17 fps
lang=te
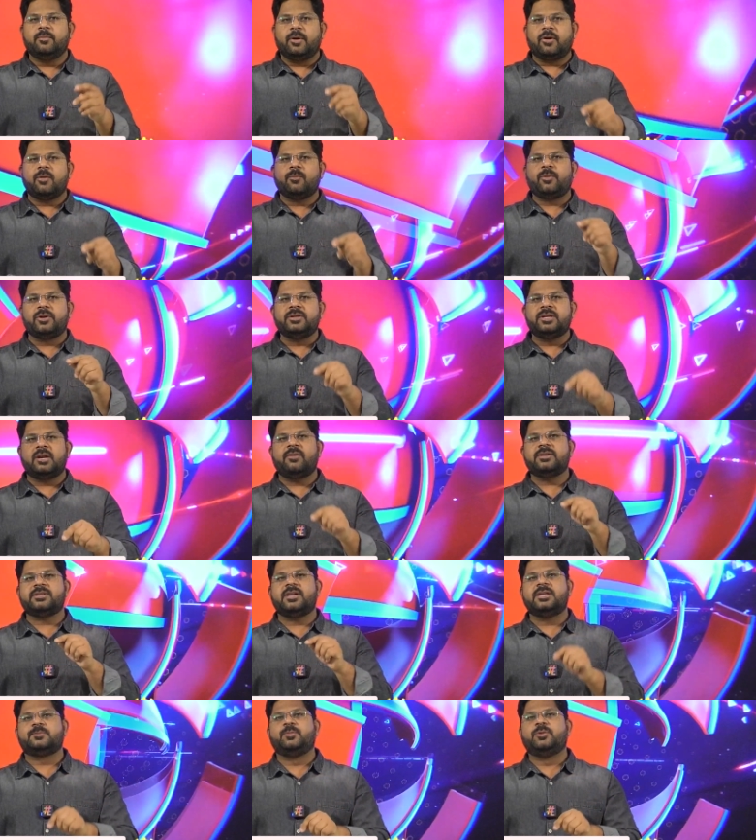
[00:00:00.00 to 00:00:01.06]
మరోవైపు
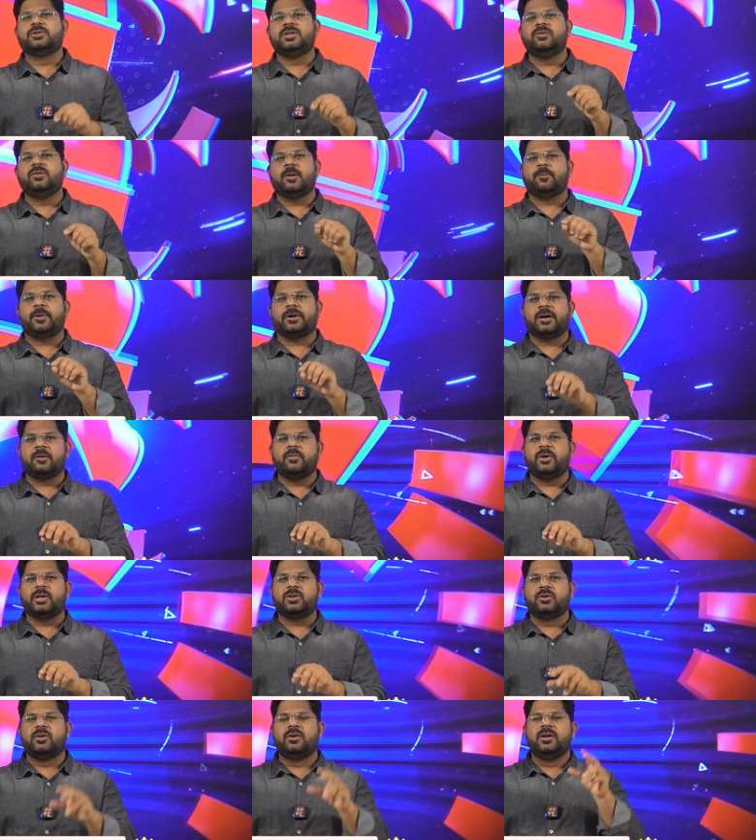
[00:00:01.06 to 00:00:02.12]
రిజర్వేషన్ల స్ఫూర్తిని కూడా పక్కకు
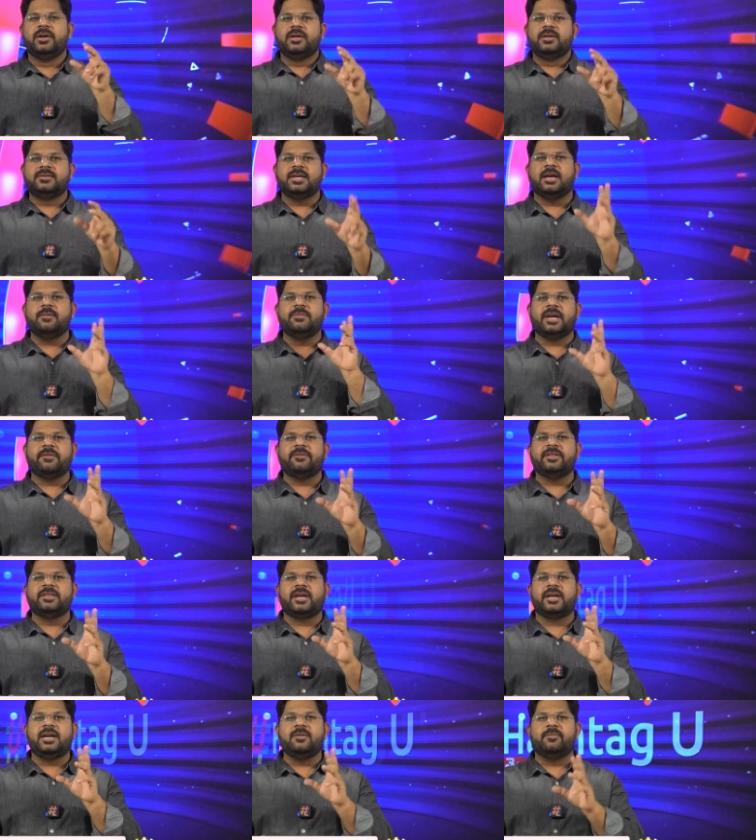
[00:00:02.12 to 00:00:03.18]
పెడుతూ సీఎం
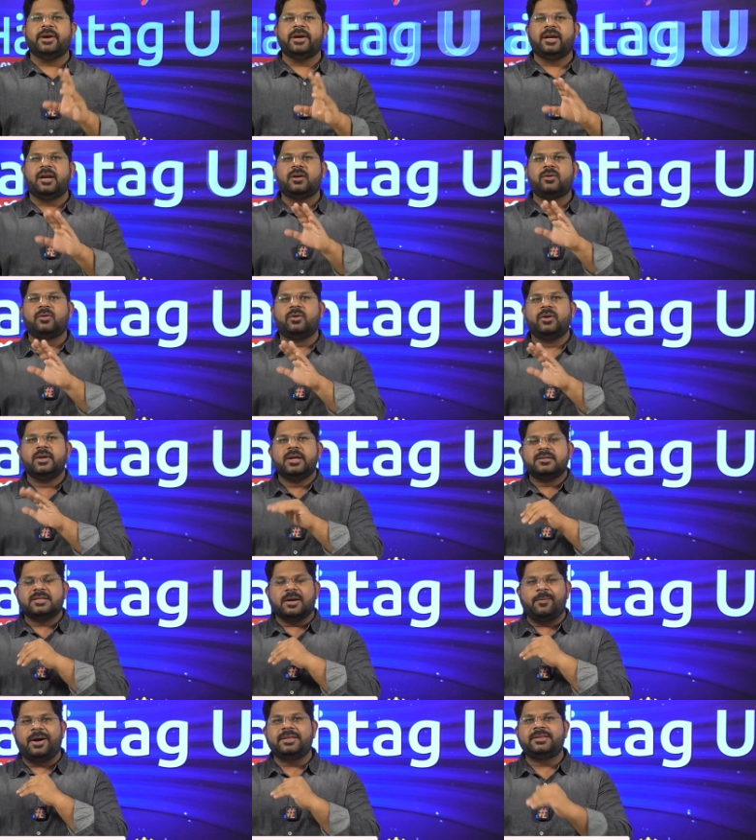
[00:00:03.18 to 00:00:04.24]
రేవంత్ రెడ్డి మహిళలకు
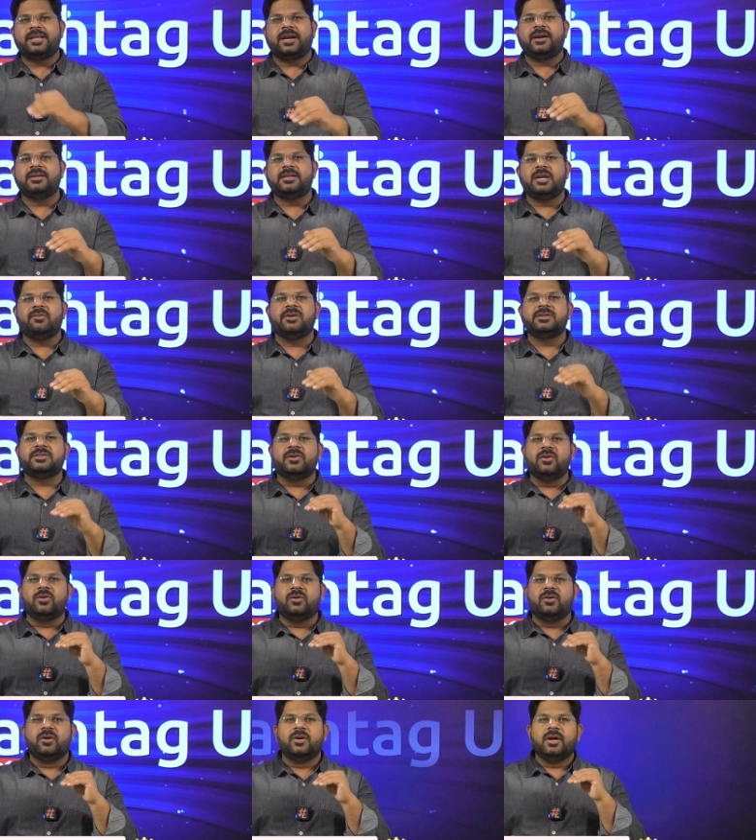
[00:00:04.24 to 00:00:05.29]
సమాంతర
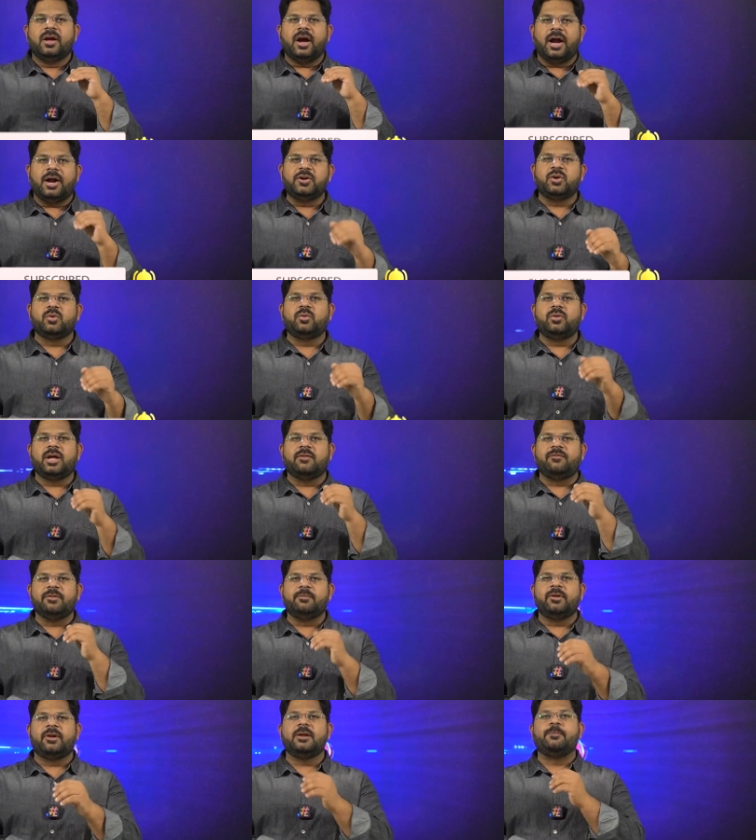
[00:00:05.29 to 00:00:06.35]
రిజర్వేషన్లు అంటూ కూడా
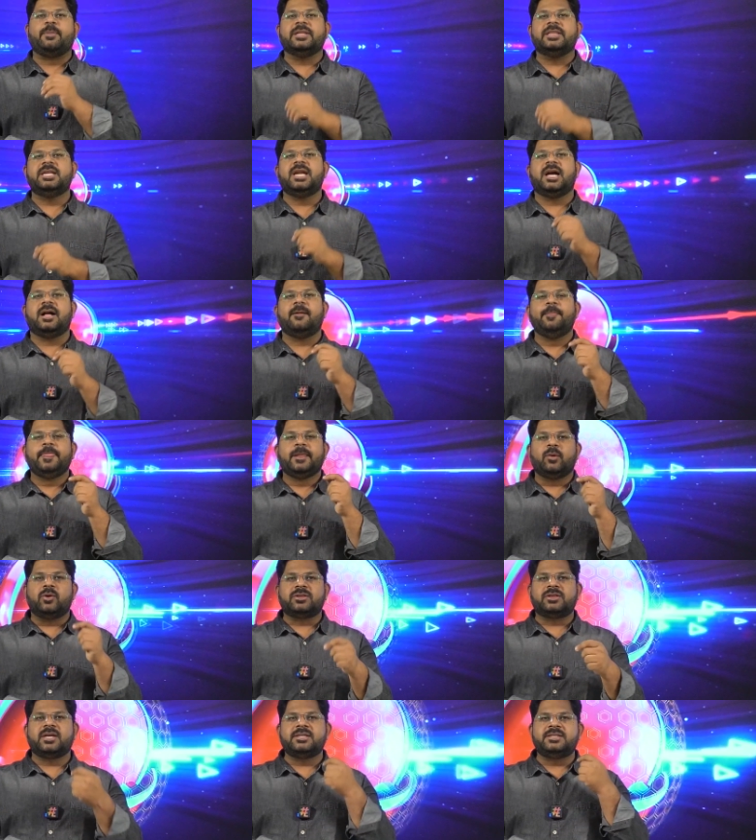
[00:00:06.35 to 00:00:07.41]
ఫిబ్రవరి పదిన కొత్త